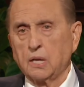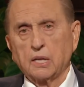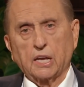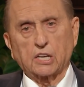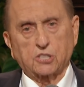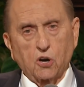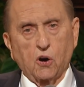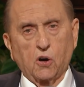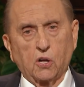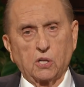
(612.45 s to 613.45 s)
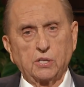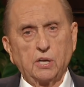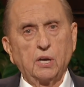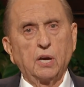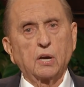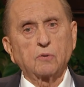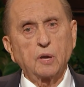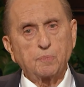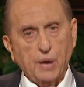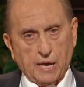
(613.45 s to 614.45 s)
这个过程称
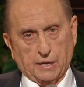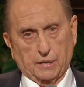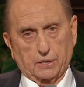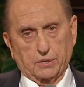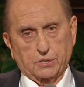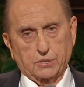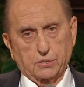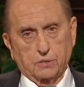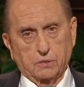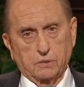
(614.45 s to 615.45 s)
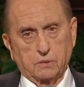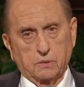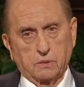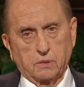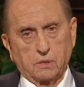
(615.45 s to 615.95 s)
为悔改。